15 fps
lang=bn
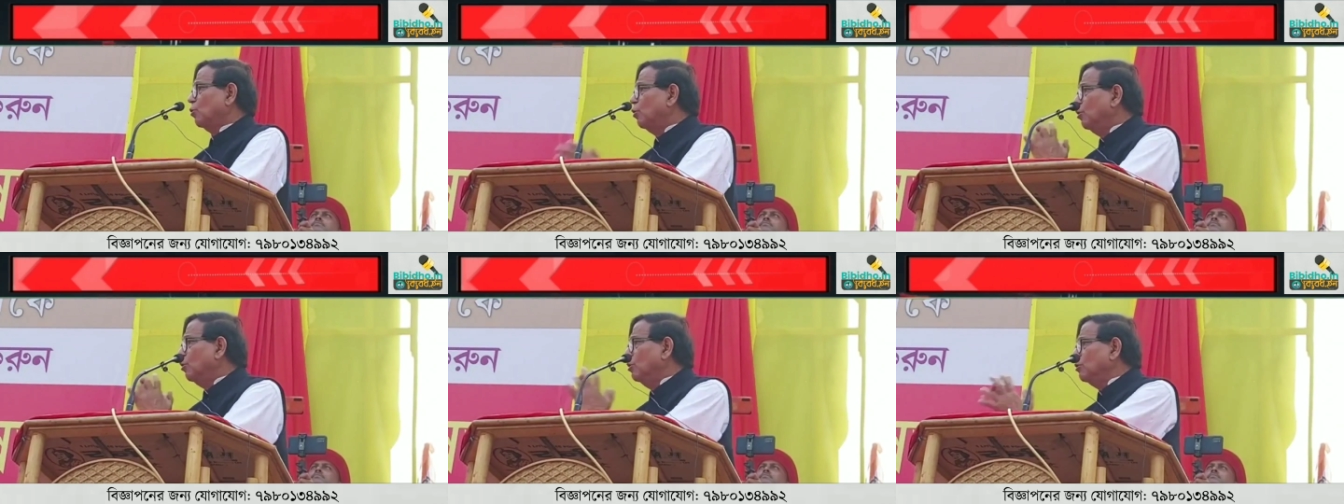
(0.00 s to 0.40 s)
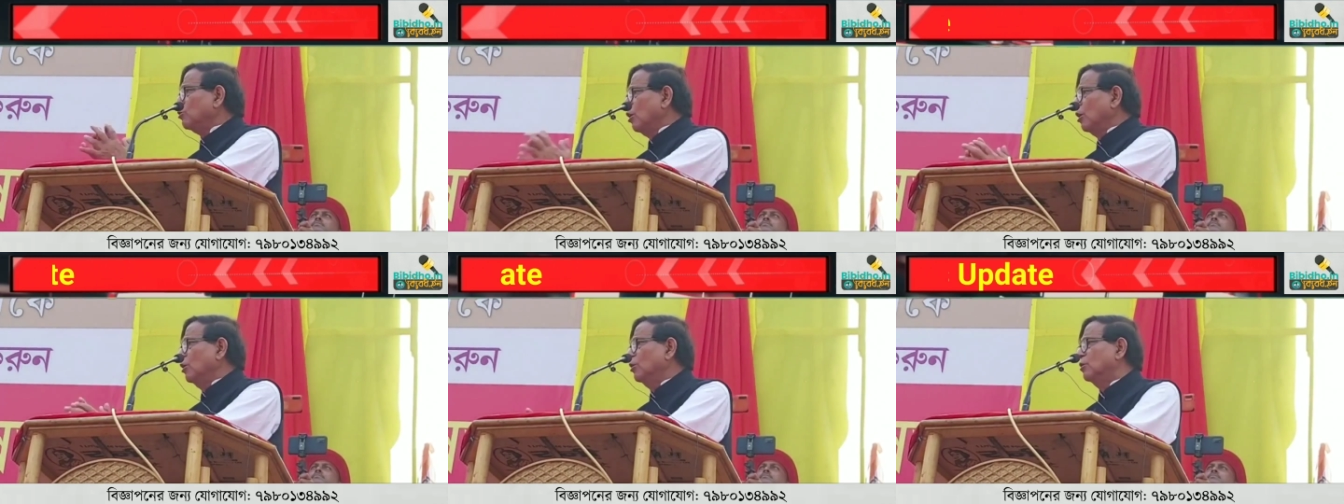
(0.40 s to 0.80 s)
খুন
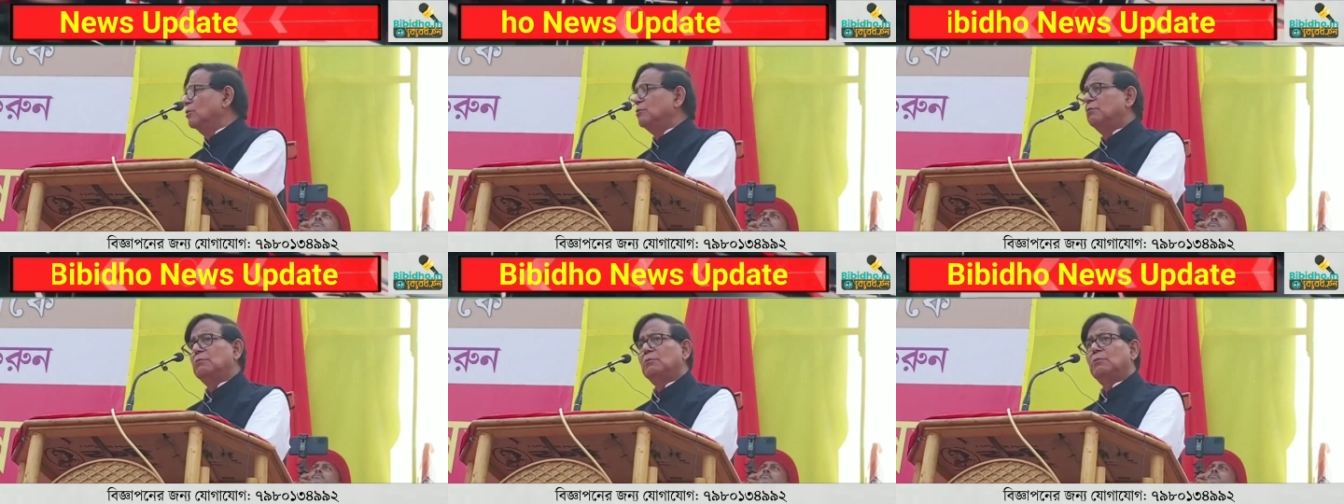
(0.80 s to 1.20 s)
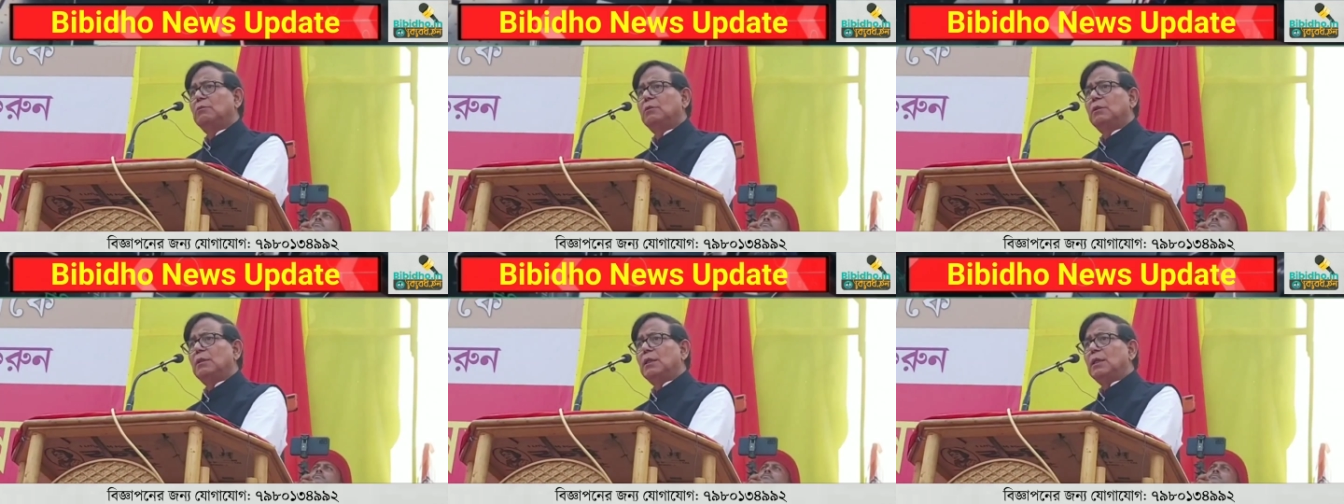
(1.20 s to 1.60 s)
করল
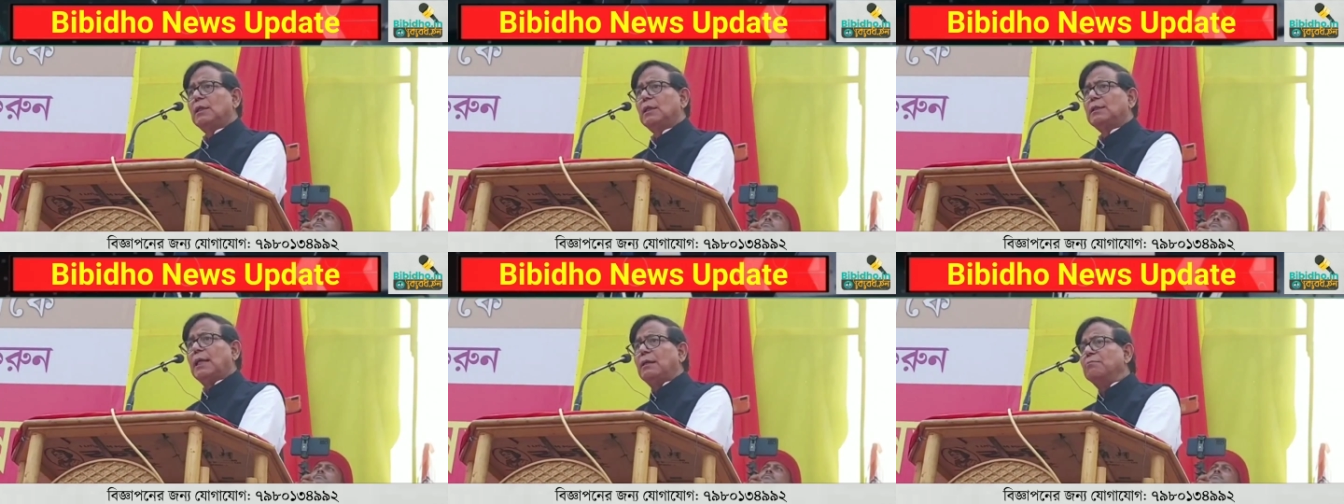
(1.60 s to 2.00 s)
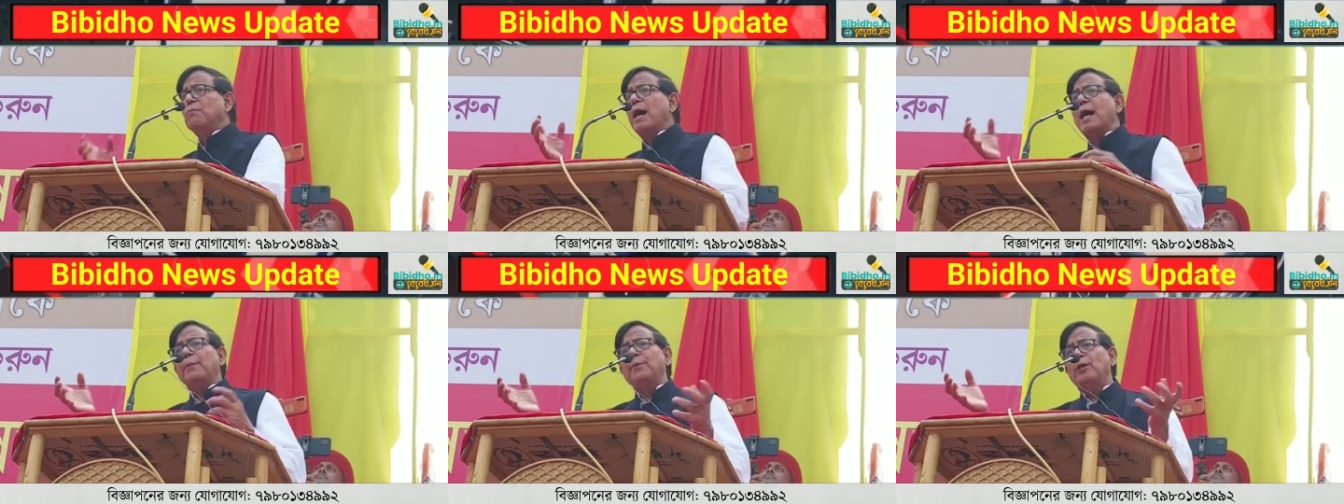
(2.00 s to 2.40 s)
তার
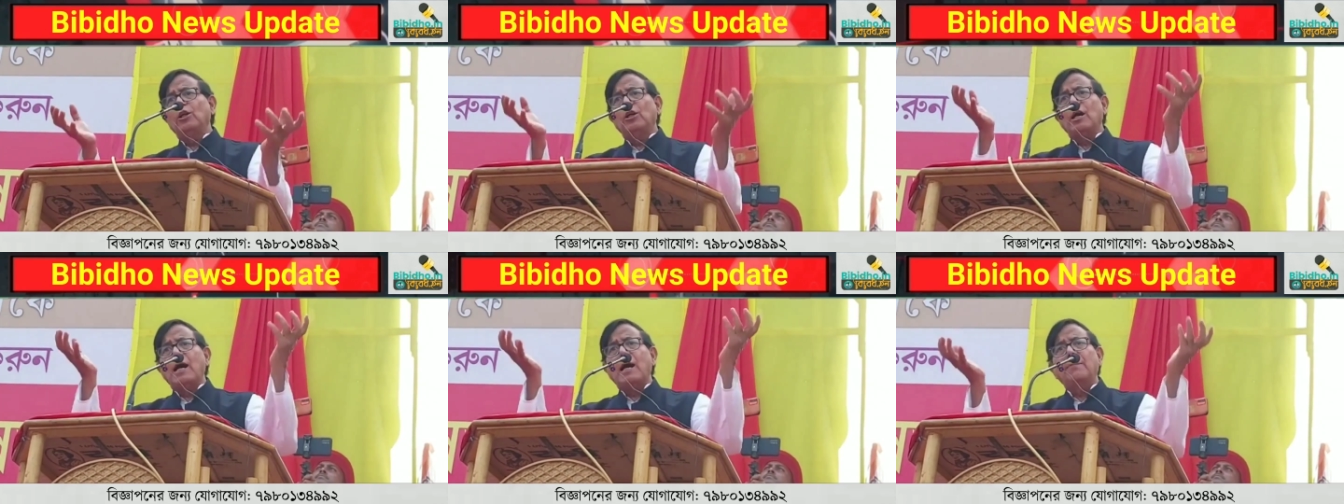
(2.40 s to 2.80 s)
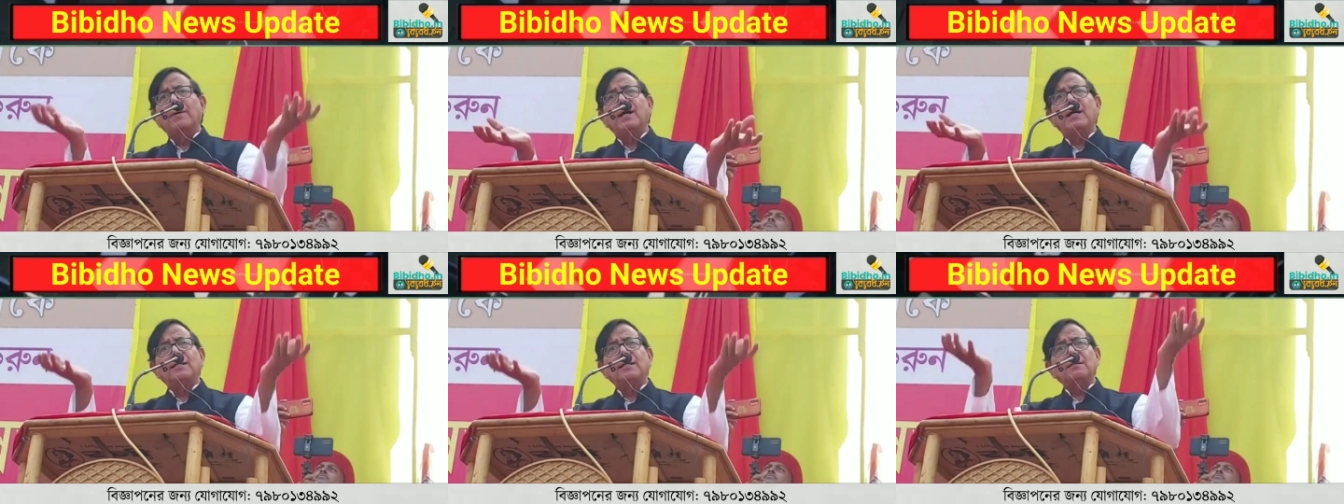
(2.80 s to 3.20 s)
মা বলল
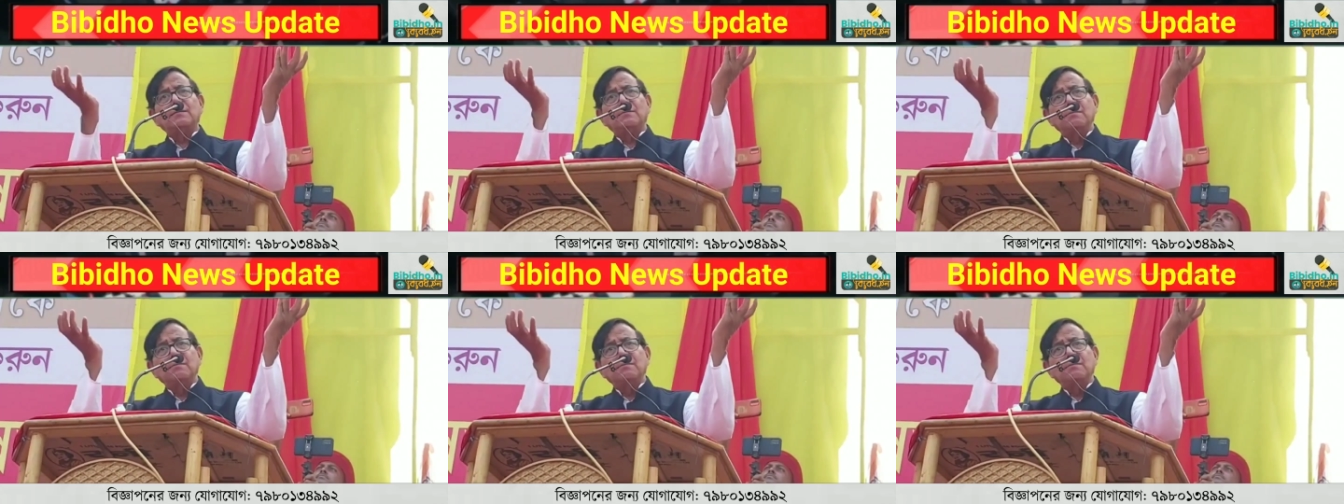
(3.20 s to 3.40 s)
আমার